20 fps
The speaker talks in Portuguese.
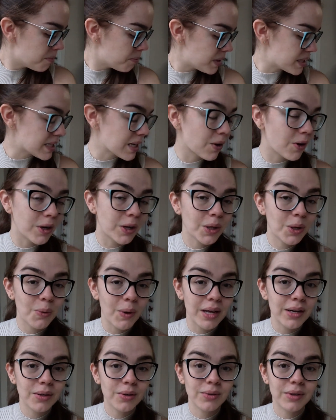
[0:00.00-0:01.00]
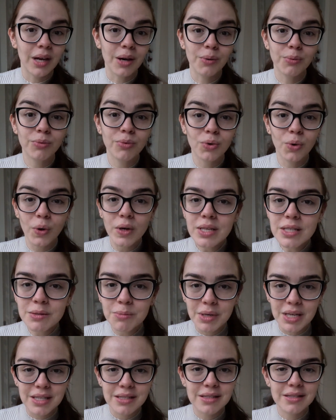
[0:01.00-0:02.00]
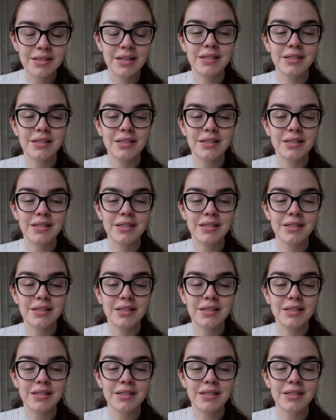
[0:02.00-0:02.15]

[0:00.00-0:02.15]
mas agora que o Érico tá com dois meses,